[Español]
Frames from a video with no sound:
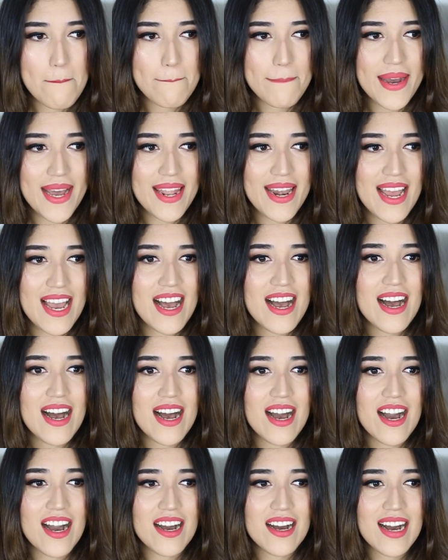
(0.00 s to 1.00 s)

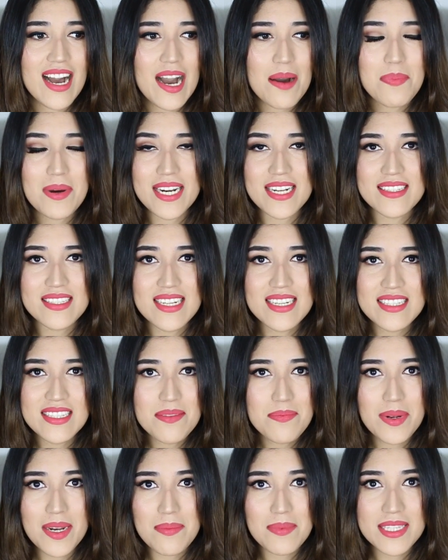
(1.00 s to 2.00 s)
para aparecer
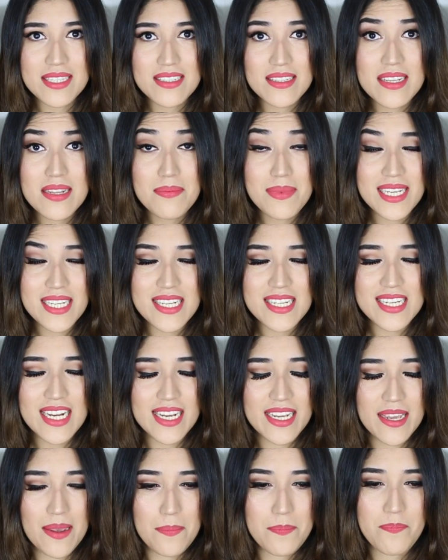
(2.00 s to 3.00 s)
simplemente sin
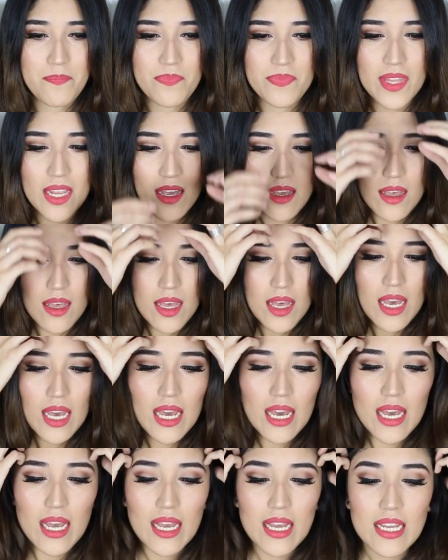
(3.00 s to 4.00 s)
maquillaje.
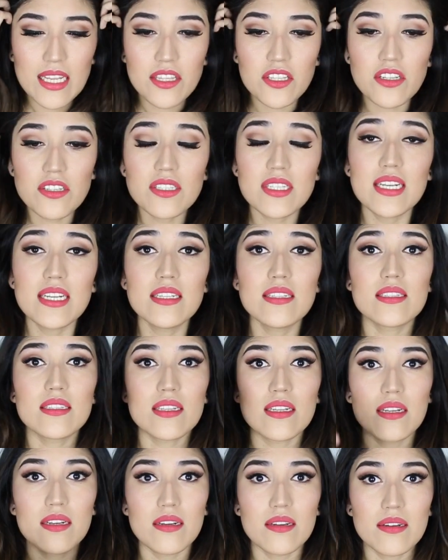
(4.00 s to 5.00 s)

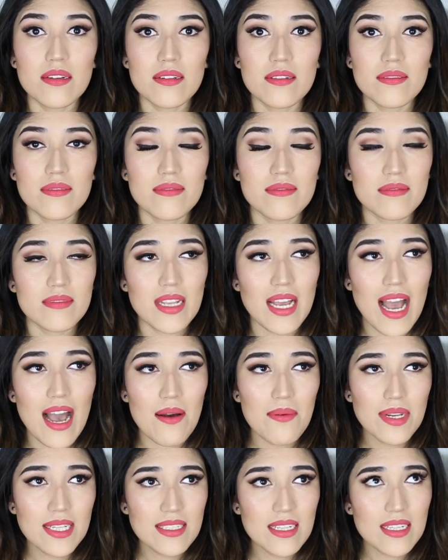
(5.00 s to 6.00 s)
Entonces,
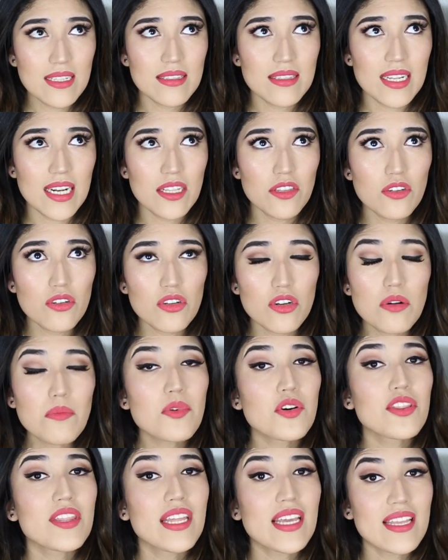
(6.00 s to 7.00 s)
a veces trato
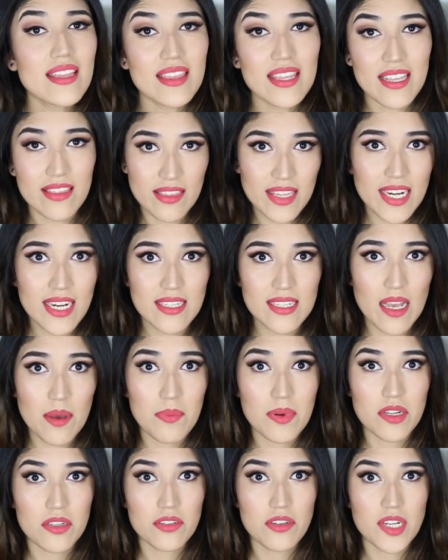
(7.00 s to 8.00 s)
como de entender a esas
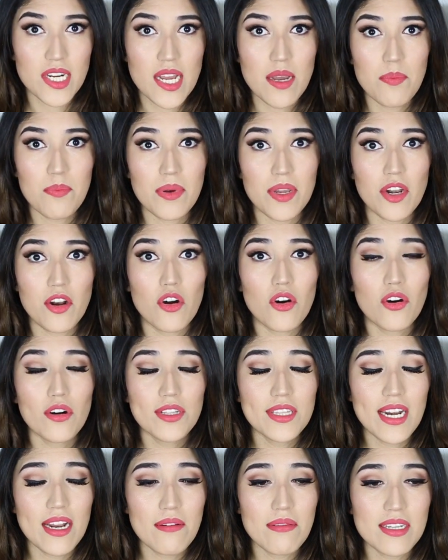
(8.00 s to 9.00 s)
personas, pero
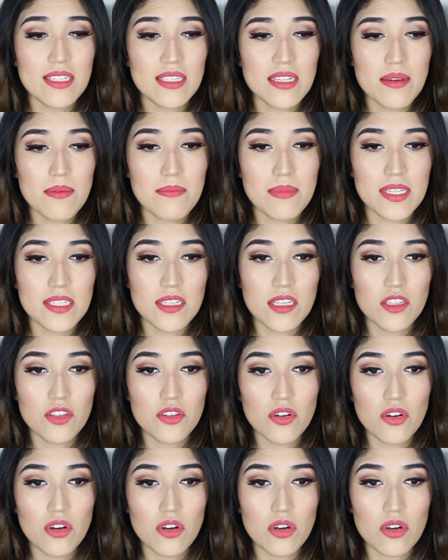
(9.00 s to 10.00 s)
otras veces me
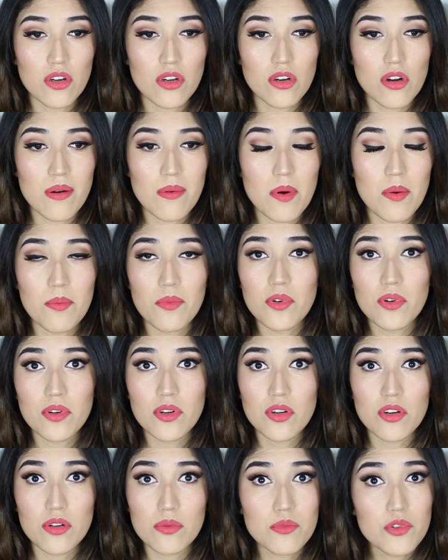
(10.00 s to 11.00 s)
siento
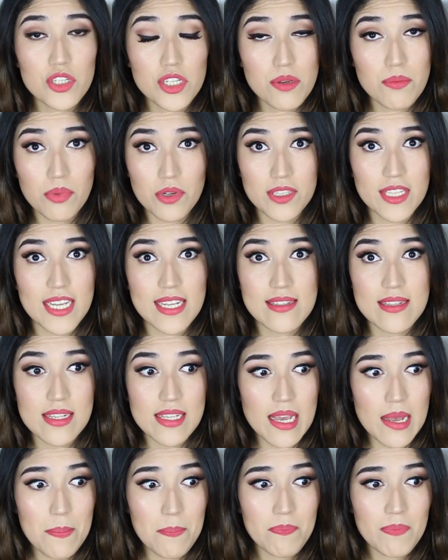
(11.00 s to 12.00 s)
como con mucha
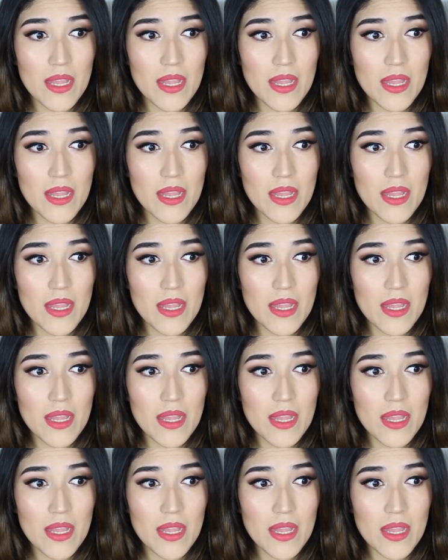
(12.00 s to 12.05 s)
impotencia